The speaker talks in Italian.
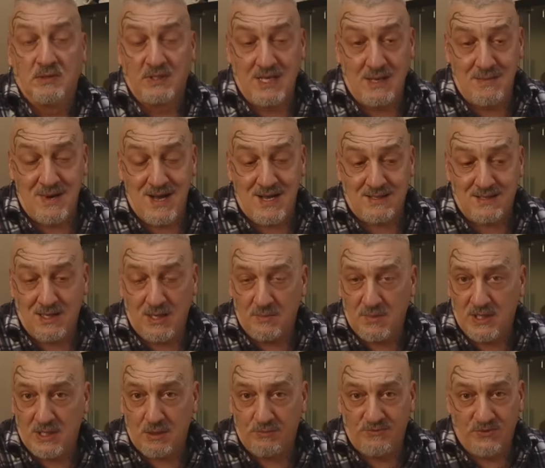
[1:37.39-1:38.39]
chiamateli
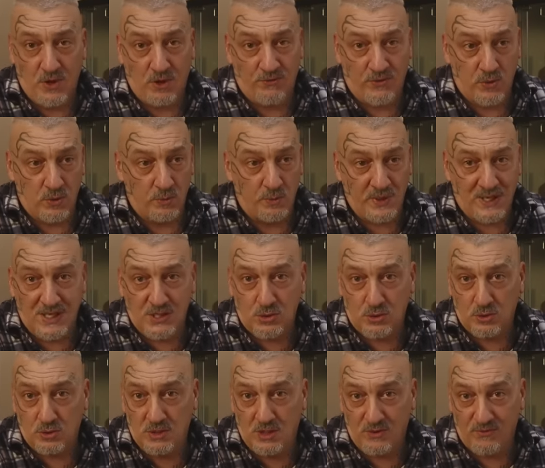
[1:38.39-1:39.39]
perché vi offrono un
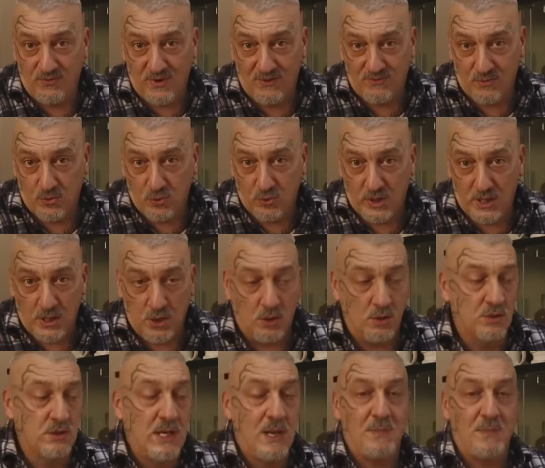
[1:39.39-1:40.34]
prezzo di favore, no?